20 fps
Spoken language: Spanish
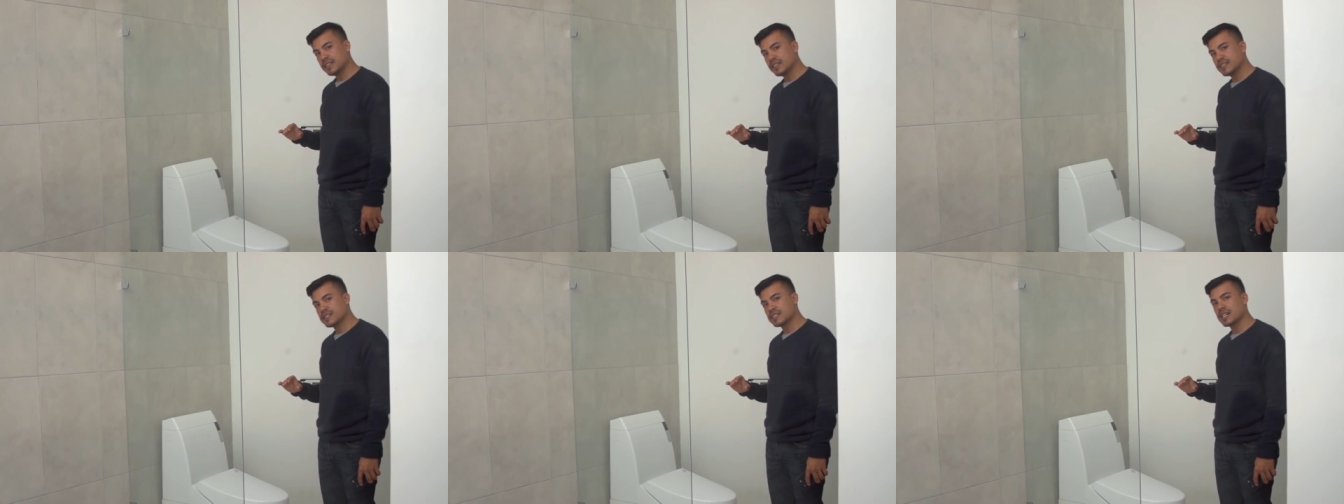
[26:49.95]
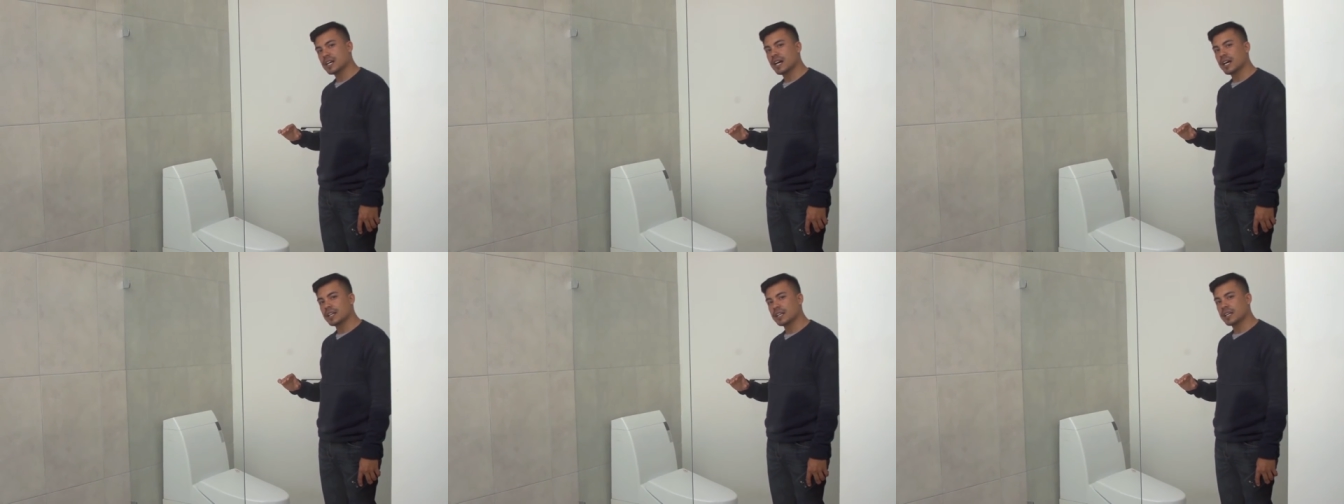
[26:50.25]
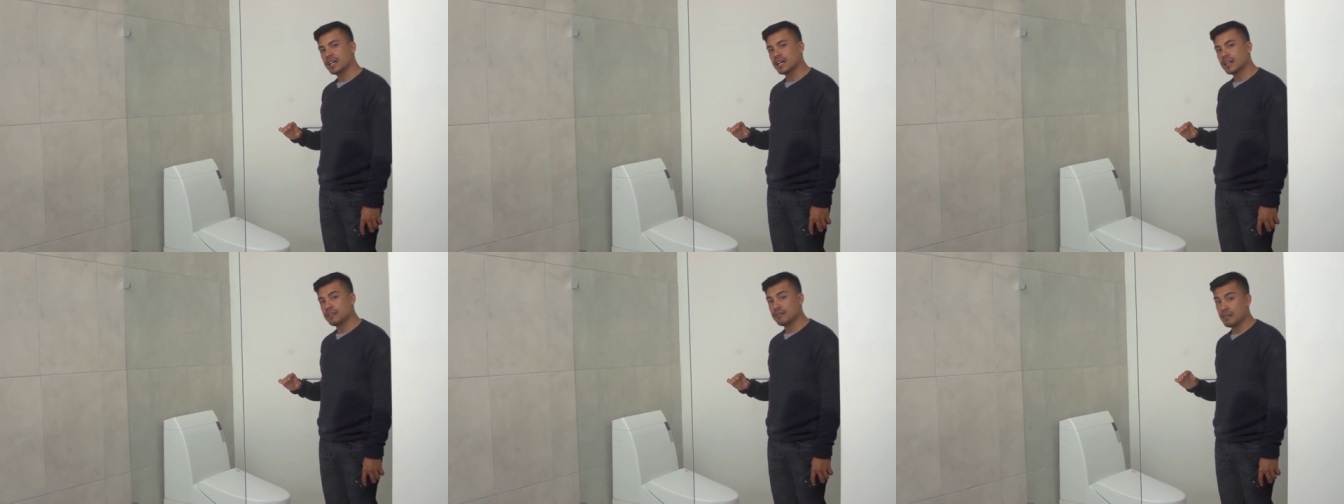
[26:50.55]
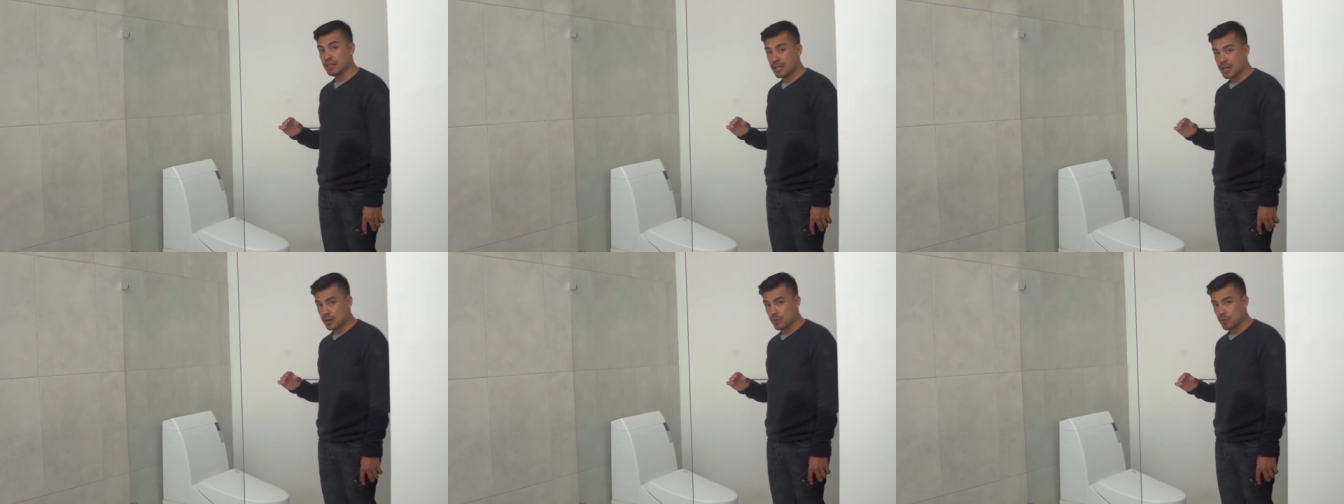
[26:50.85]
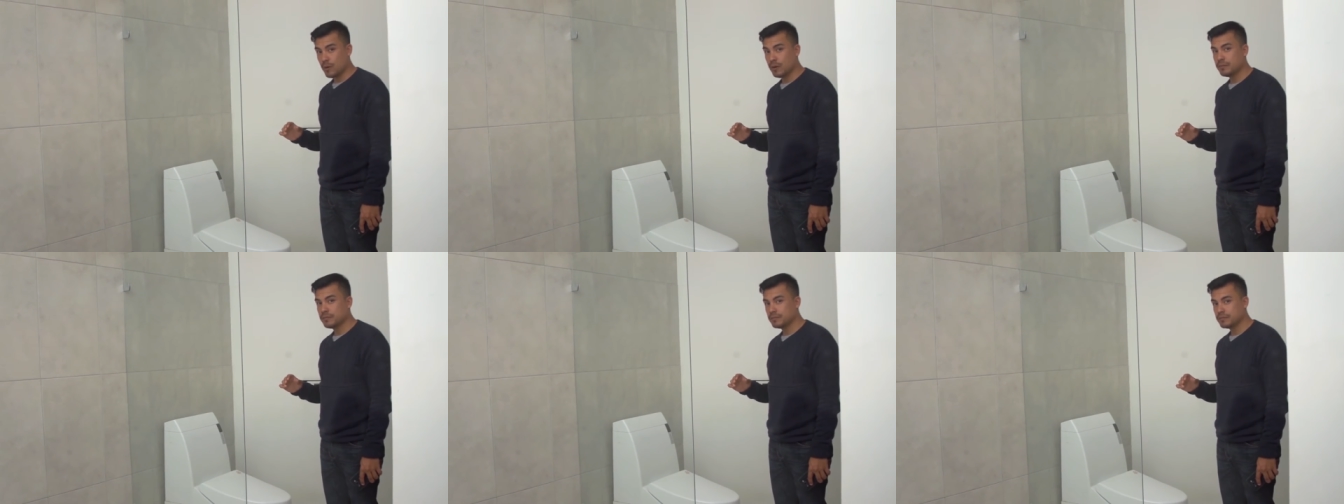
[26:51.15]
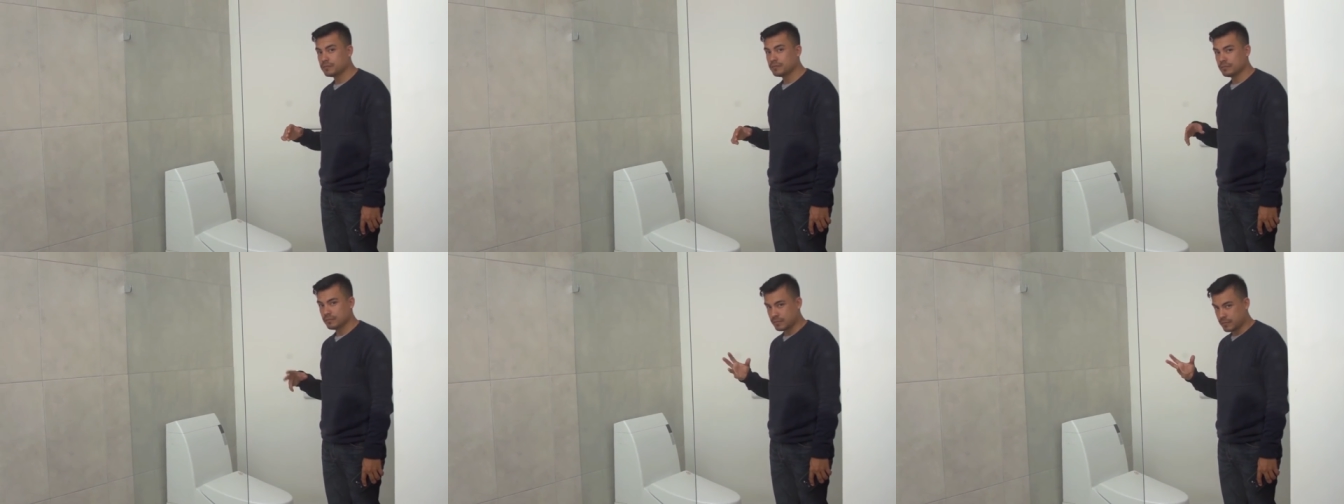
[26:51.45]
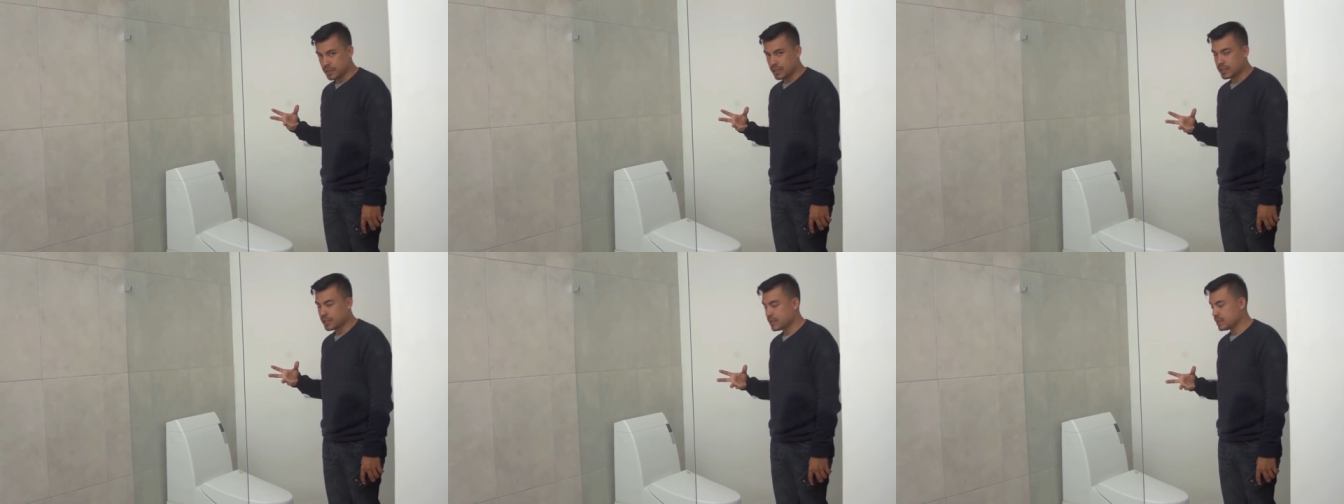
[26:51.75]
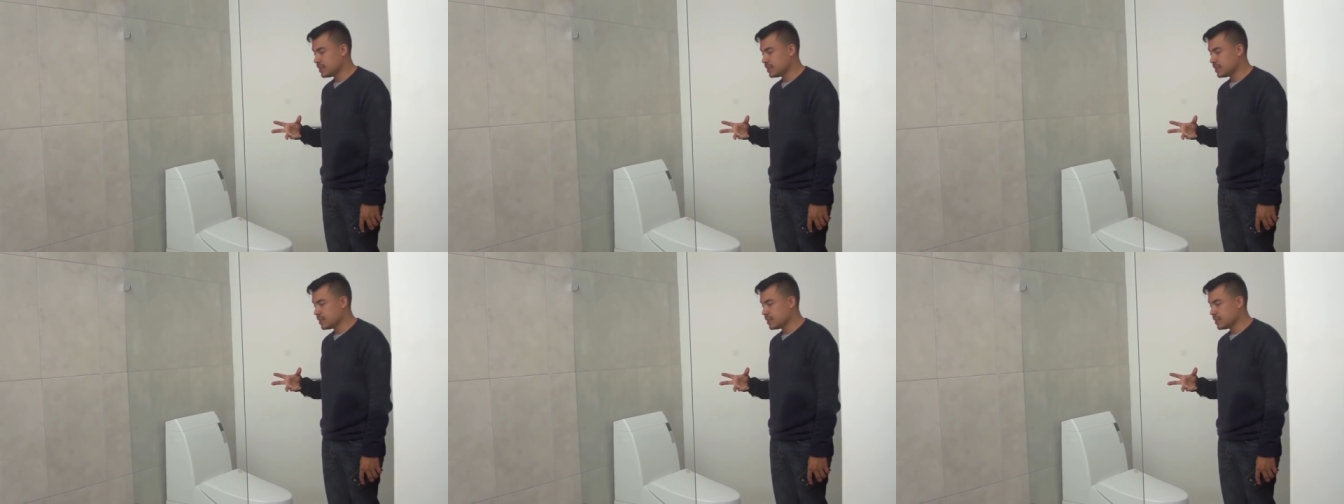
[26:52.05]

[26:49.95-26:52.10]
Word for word: de descarga del agua para